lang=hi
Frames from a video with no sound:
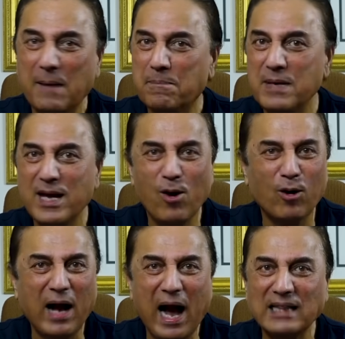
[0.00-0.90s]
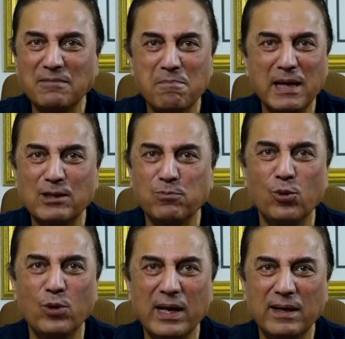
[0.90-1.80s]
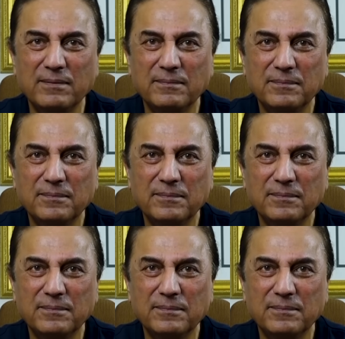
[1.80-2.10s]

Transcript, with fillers: अपनी औकात मत भूलें